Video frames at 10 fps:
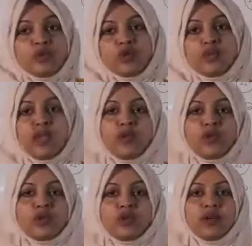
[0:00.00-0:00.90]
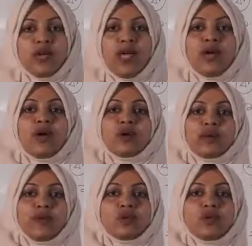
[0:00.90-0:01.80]
চার বছর পাঁচ বছর তিন
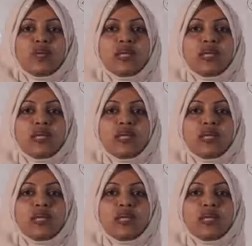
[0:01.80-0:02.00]
বছর